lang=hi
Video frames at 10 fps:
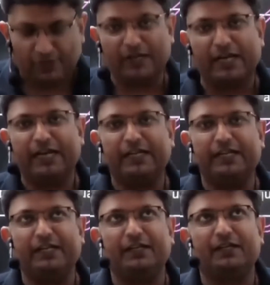और आई आई
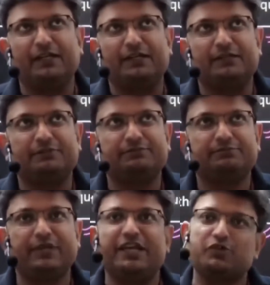टी
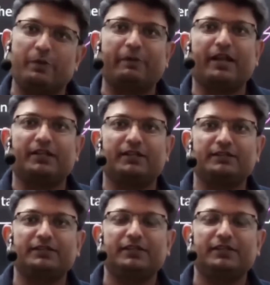बी एच यू भी भरा था